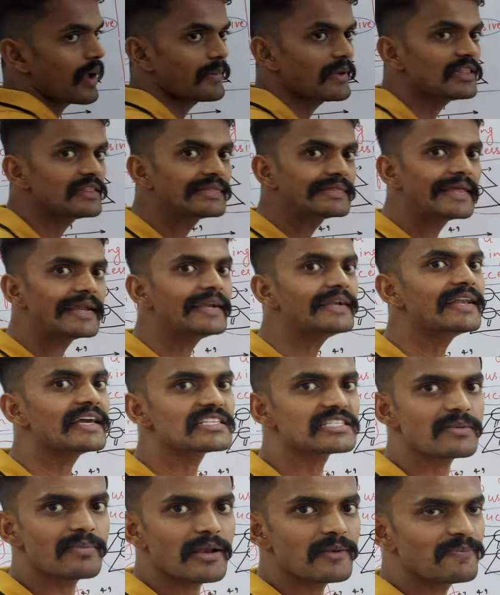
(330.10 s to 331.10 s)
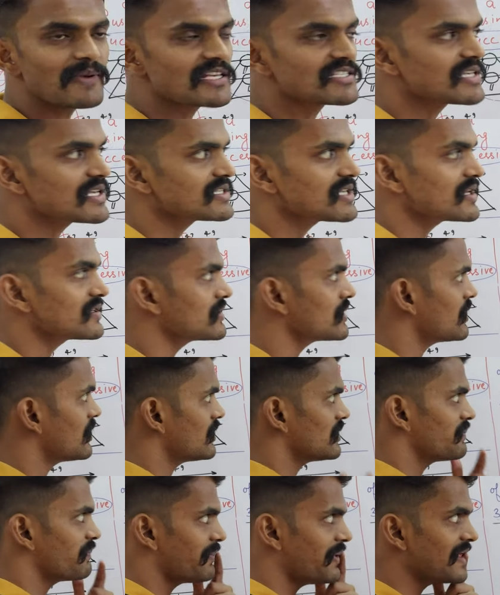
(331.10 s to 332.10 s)
हमें तीन डेसिमल प्लेसेस
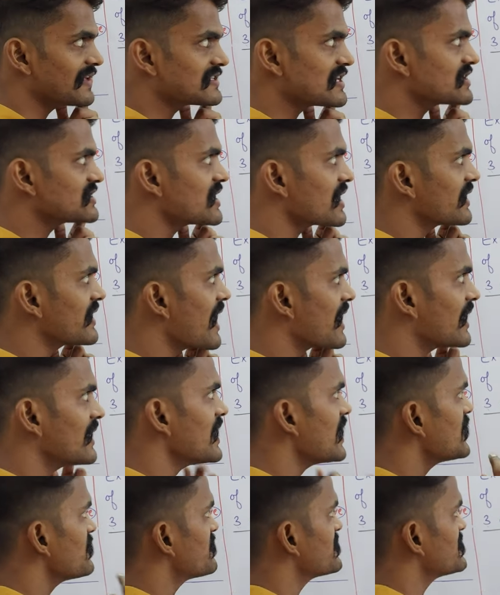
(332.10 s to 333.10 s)
प्लेसेस तक क्या करना है